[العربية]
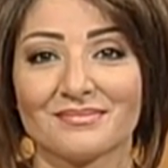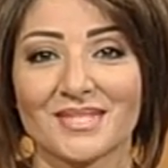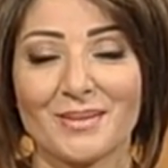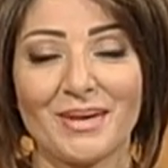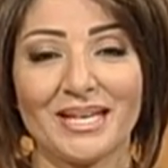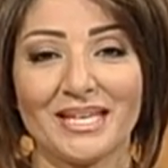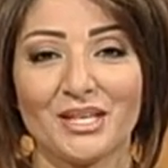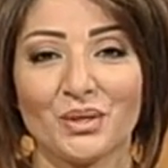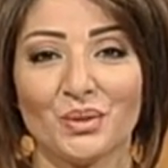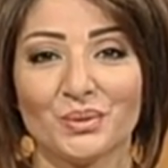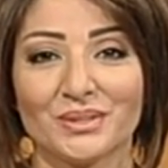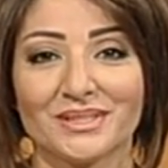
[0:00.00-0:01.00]
صباح الخير
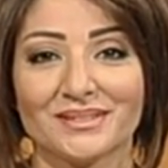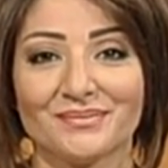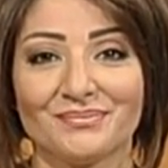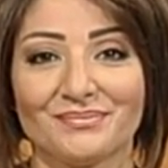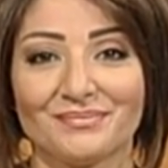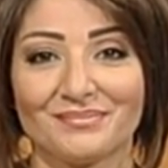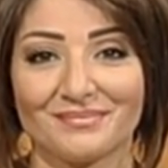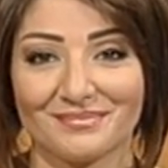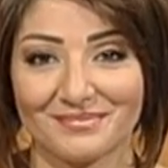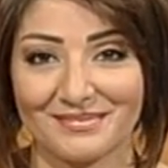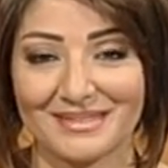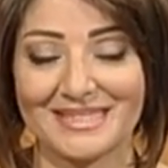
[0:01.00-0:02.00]
خلود
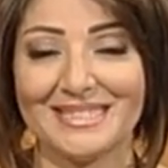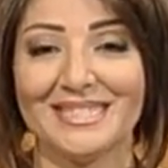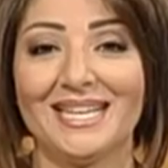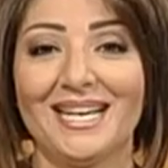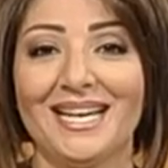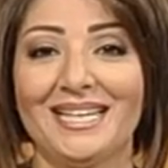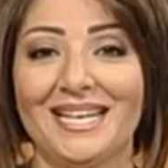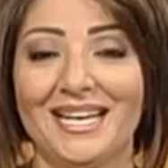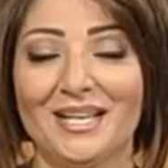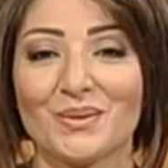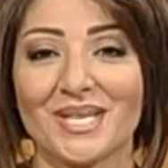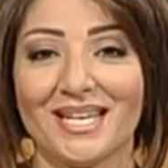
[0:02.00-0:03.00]
يا هلا
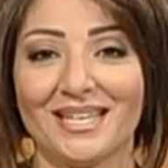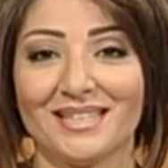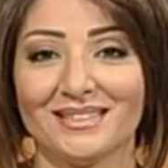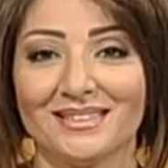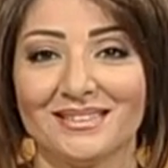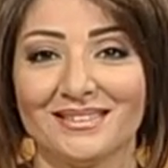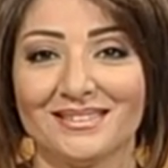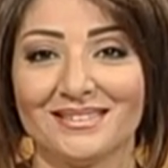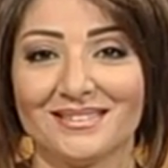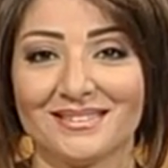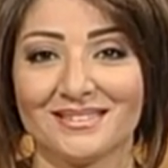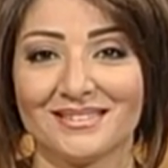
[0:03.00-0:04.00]
اهلا وسهلا
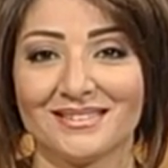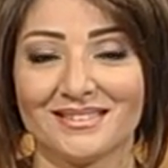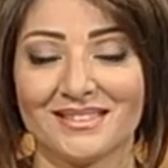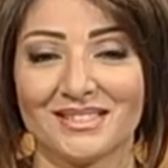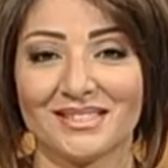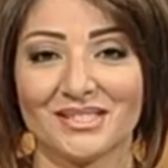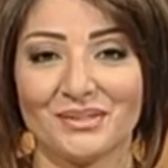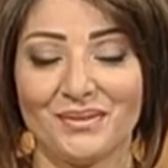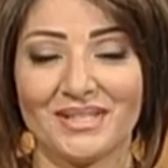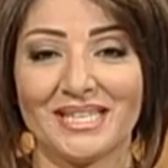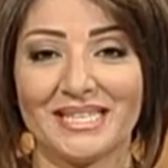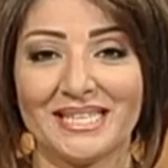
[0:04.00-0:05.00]

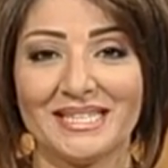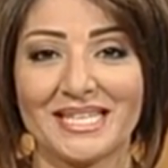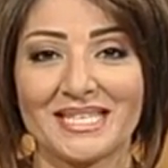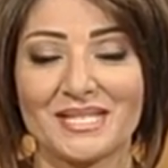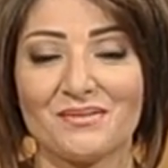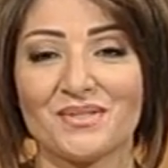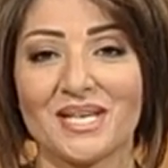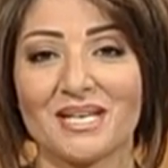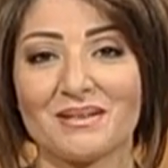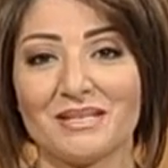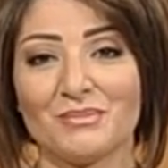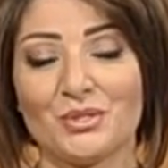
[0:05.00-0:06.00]
تفضلي عندك استفسار
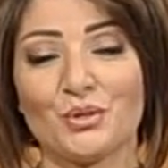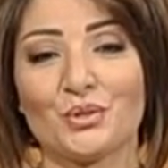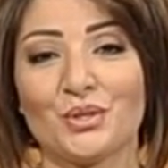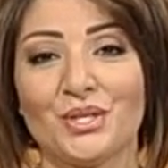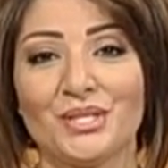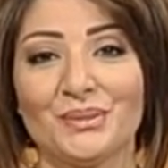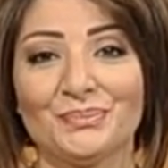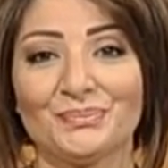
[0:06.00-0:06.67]
من إيه، الدكتور